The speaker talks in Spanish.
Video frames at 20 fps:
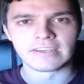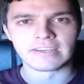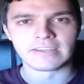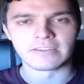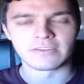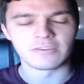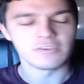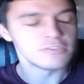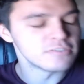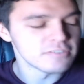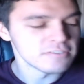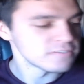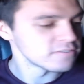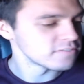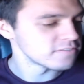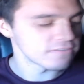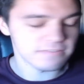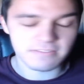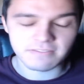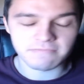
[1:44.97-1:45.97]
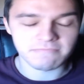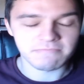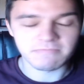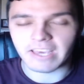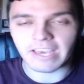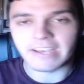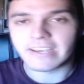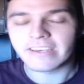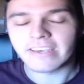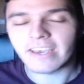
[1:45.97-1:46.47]
¿No?
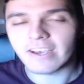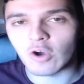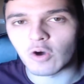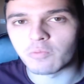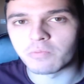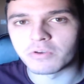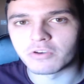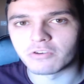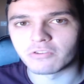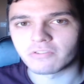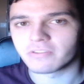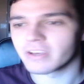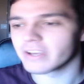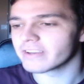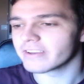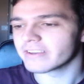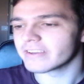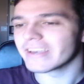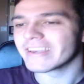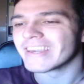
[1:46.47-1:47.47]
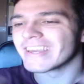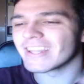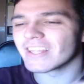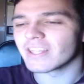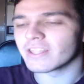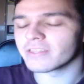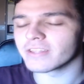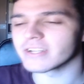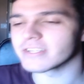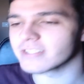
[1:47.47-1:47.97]
¿Qué, copio? ¿Qué, quiere
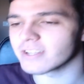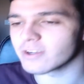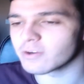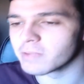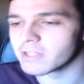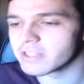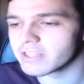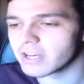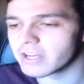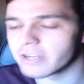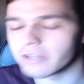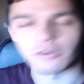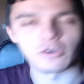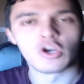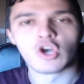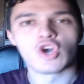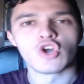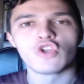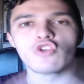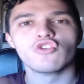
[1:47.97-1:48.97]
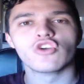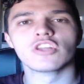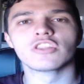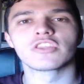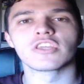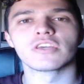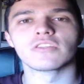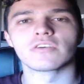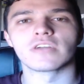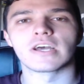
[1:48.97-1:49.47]
decir este comentario? No
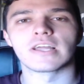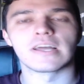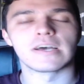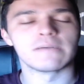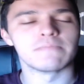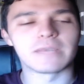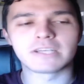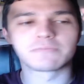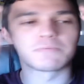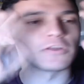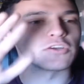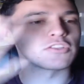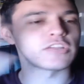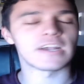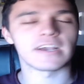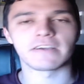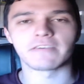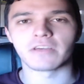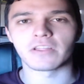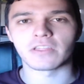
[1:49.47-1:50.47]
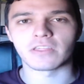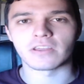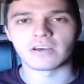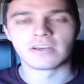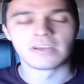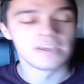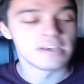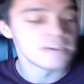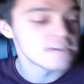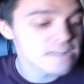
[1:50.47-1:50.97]
entiendo nada, me explota la cabeza.
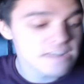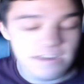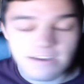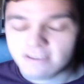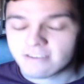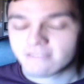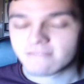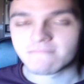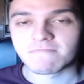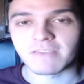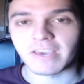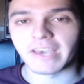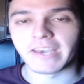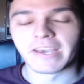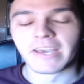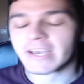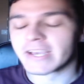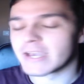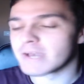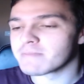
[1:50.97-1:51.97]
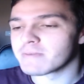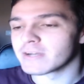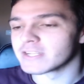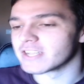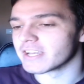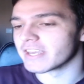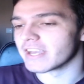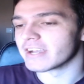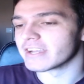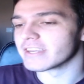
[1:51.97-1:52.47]
¿Qué, pasa
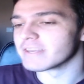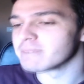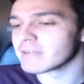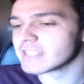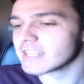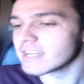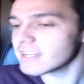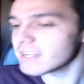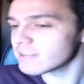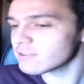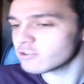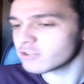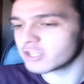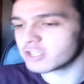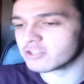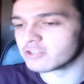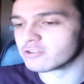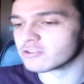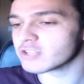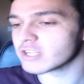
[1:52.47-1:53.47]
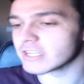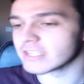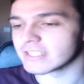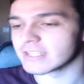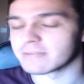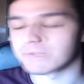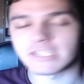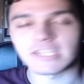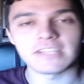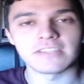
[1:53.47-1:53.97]
aquí? Aquí pasa algo y yo no sé qué está
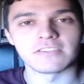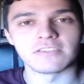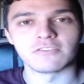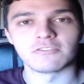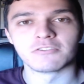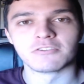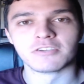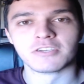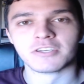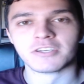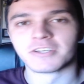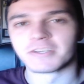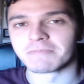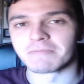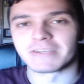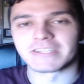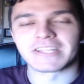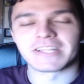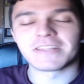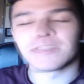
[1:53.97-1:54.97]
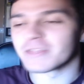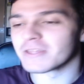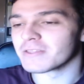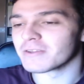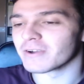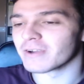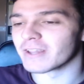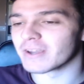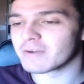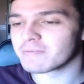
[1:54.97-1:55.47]
pasando. Me están diciendo
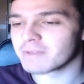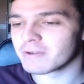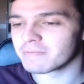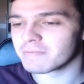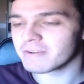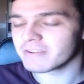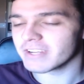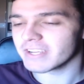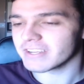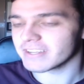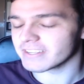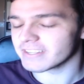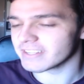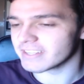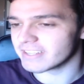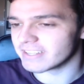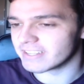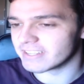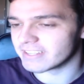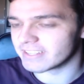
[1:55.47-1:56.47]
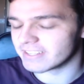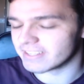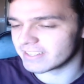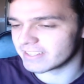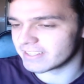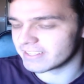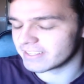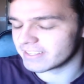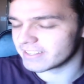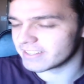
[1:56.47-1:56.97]
que le copio a Maverick
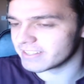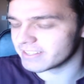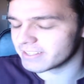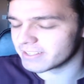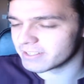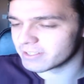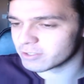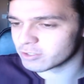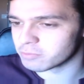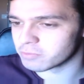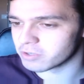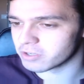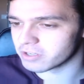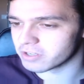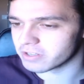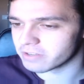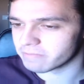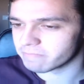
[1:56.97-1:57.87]
y, no sé por qué.